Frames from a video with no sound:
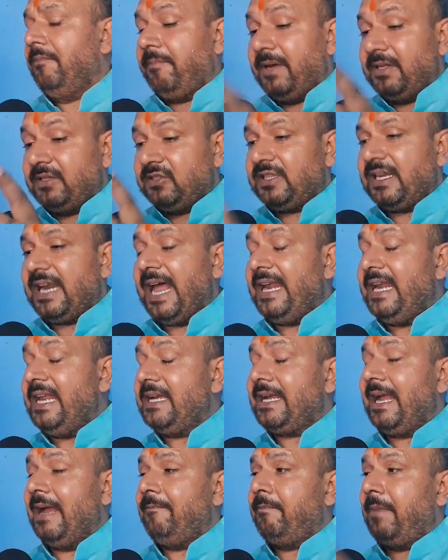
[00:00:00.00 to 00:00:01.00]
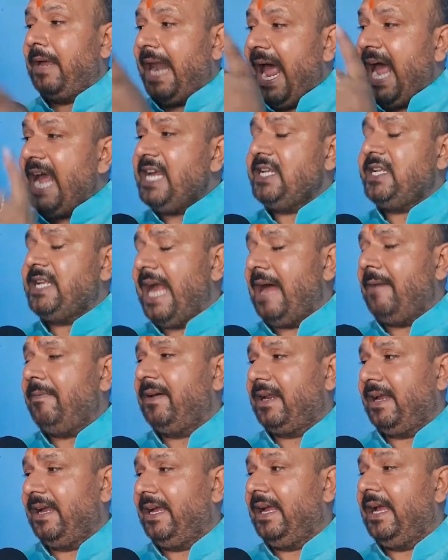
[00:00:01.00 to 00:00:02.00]
मंत्रालय का मलाई चाह
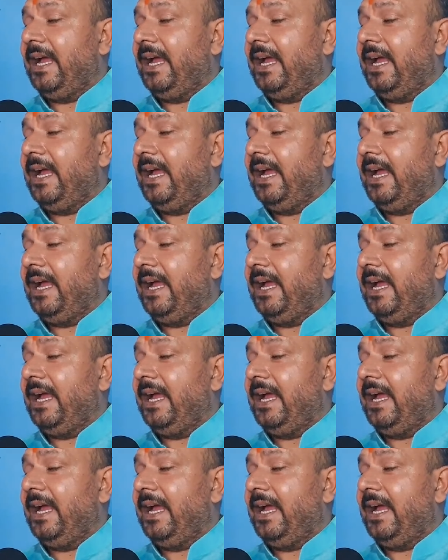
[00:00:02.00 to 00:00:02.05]
रहे